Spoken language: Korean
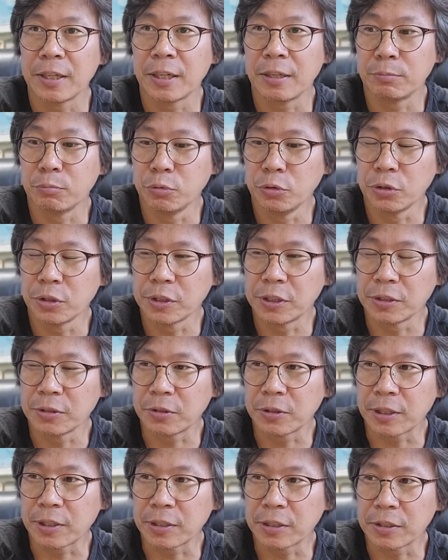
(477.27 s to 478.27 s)
무너진
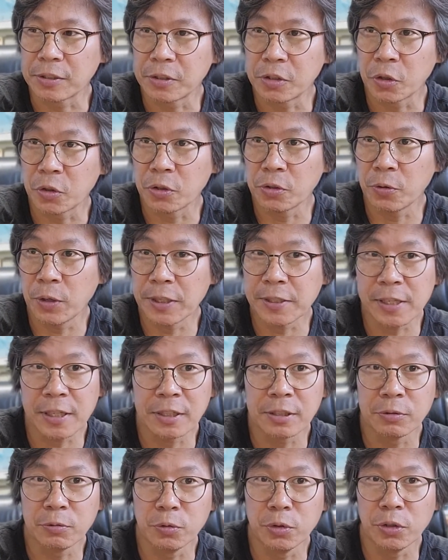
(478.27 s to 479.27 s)
거라죠. 저는 회사를
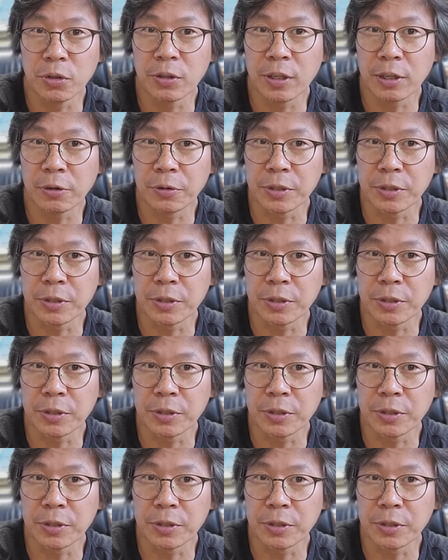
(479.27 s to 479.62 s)
운영하고